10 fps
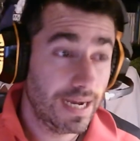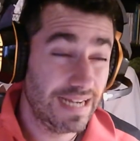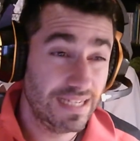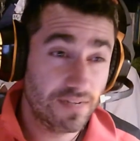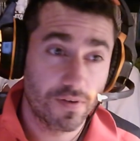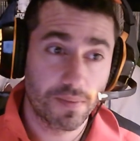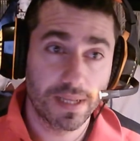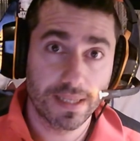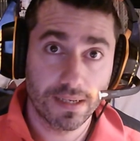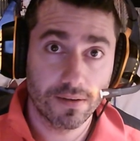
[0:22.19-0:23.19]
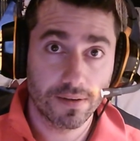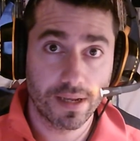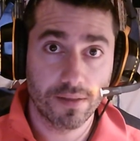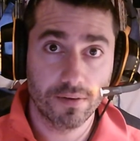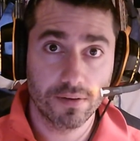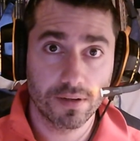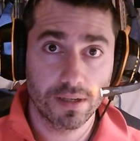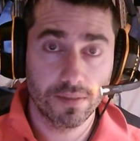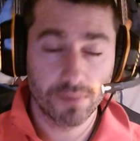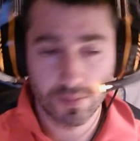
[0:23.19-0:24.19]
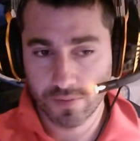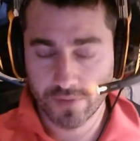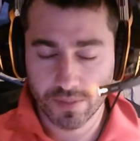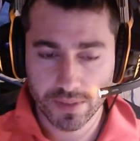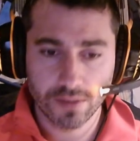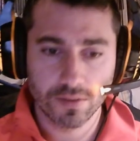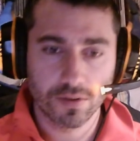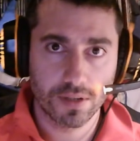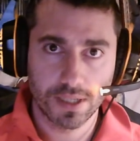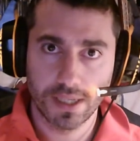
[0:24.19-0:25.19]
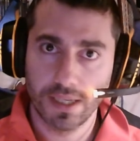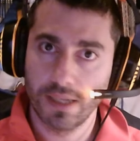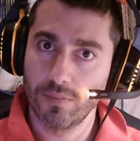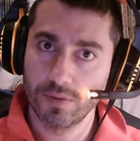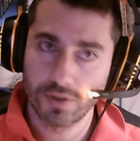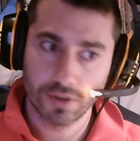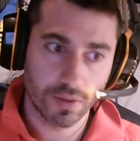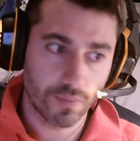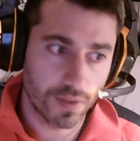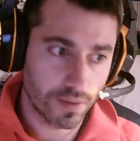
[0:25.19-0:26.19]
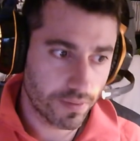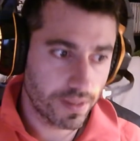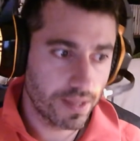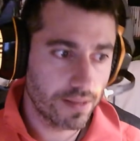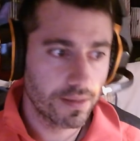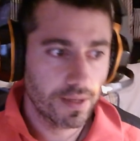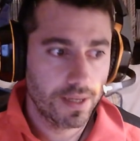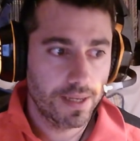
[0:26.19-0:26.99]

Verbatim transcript: Ayer formateé el ordenador, eh, bueno, me lo formateó Jorge, lo puso en Windows 10.